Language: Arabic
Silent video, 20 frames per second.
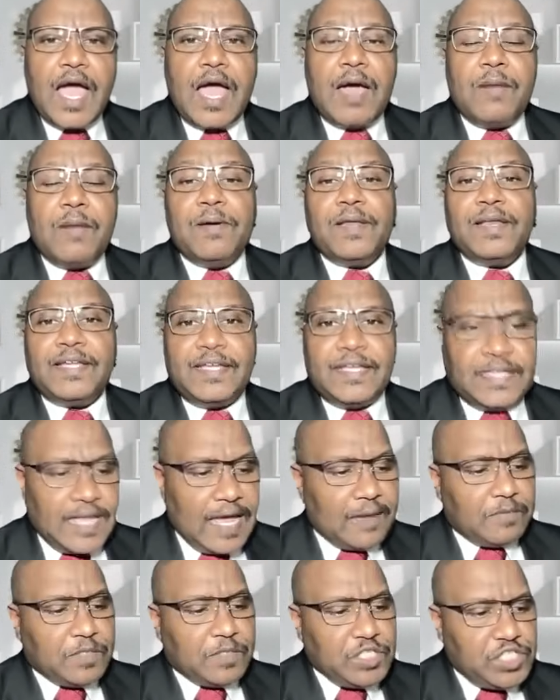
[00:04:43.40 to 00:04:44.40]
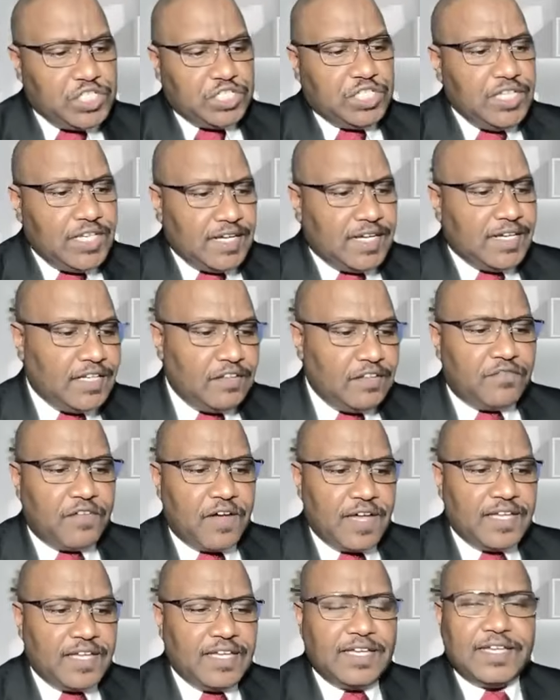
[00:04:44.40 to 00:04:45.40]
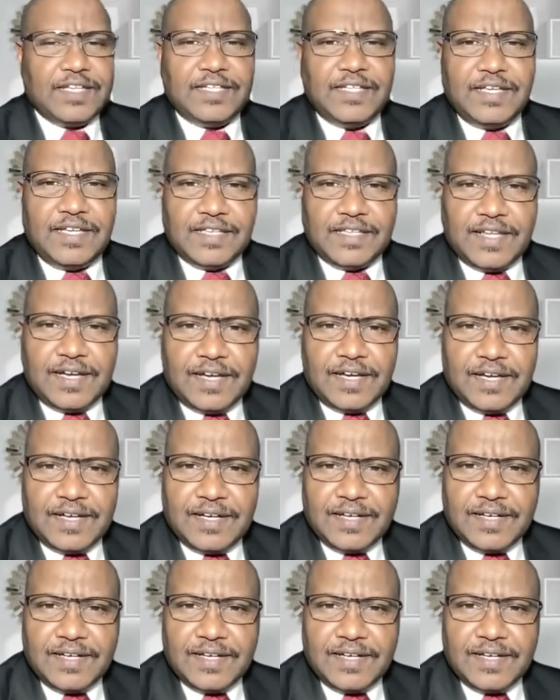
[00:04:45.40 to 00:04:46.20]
ابى الكتاب يشيل الاتفاقيه دي كده